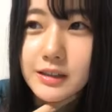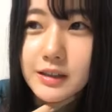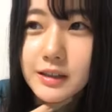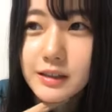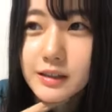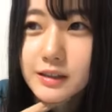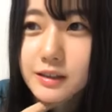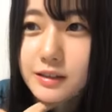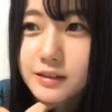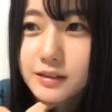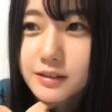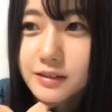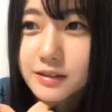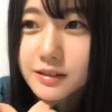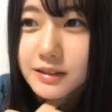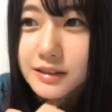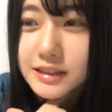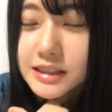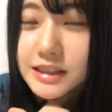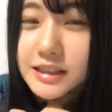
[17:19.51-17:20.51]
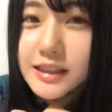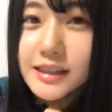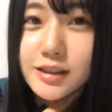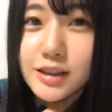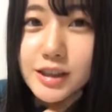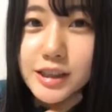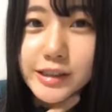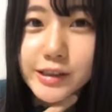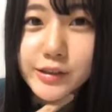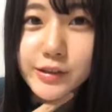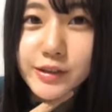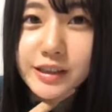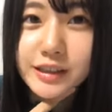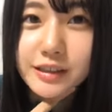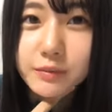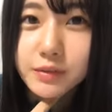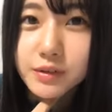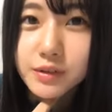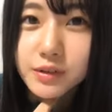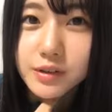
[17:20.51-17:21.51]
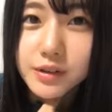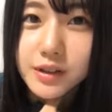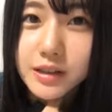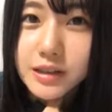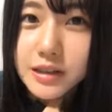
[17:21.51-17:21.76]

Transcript: なんか知ってる人とかでも